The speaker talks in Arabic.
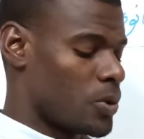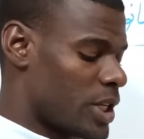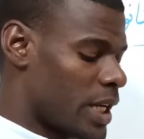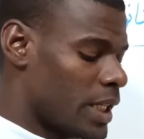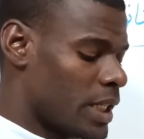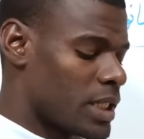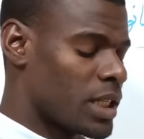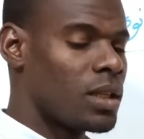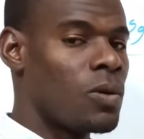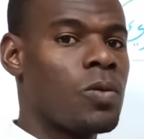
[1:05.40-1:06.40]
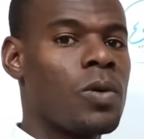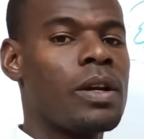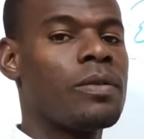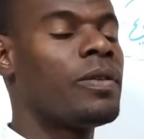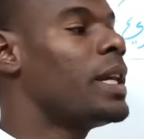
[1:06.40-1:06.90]
شهد
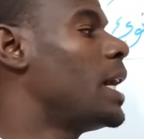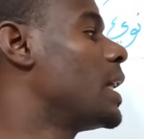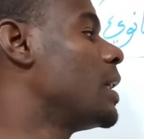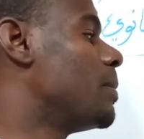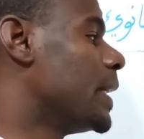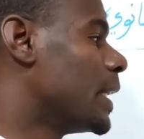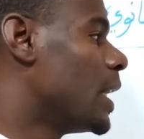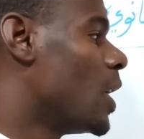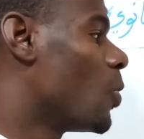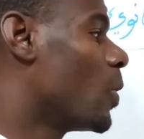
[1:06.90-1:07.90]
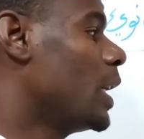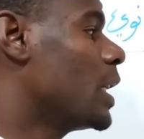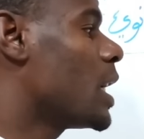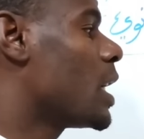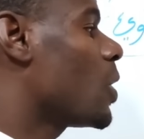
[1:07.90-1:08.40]
تطورا في الأدب
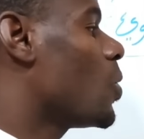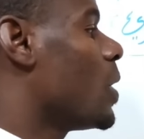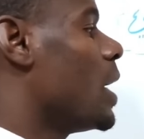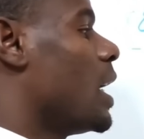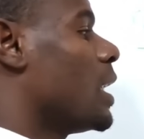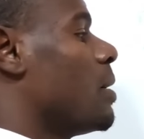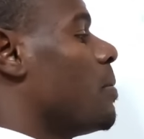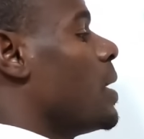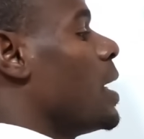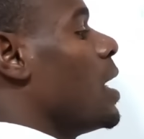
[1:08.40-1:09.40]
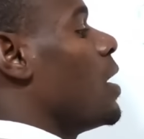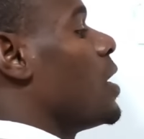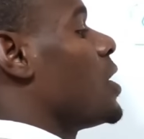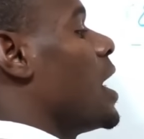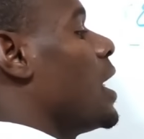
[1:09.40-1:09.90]
وحين نقول أدب
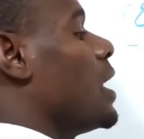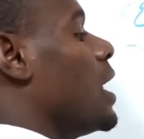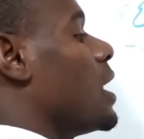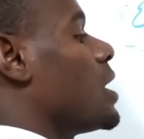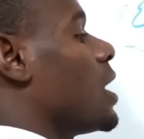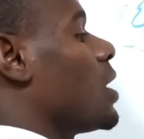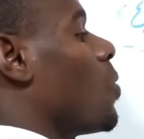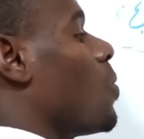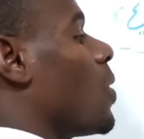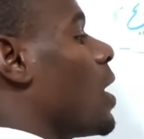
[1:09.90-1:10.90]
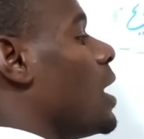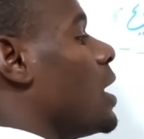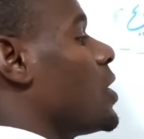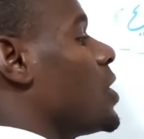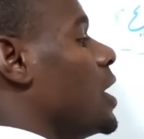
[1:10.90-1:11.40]
شهد تطور
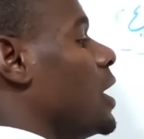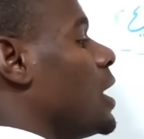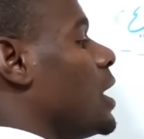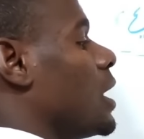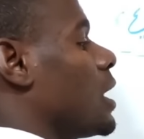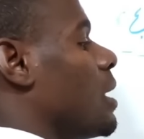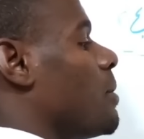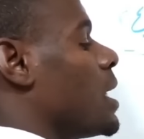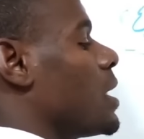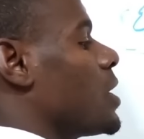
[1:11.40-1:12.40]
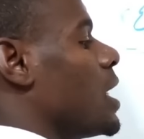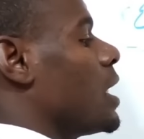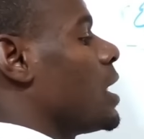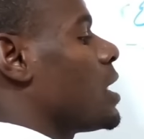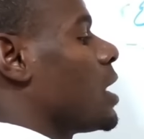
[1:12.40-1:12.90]
الشعر كما
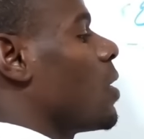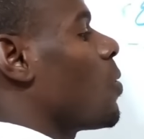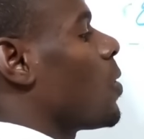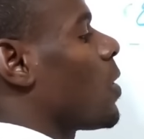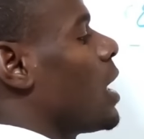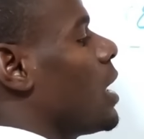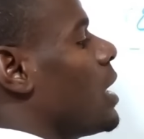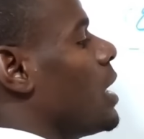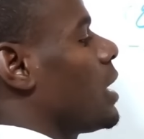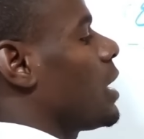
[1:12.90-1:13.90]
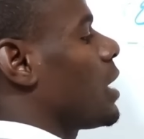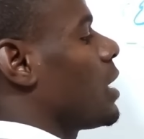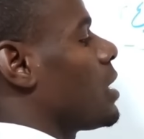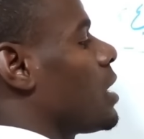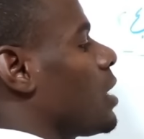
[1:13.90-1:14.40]
شهد تطور النثر
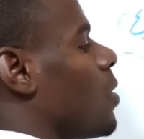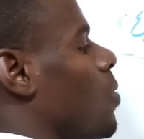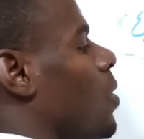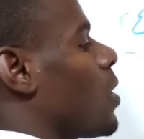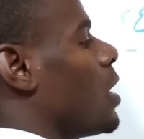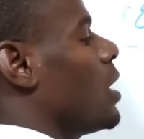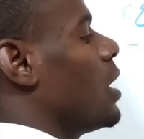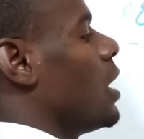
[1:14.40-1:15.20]
تطور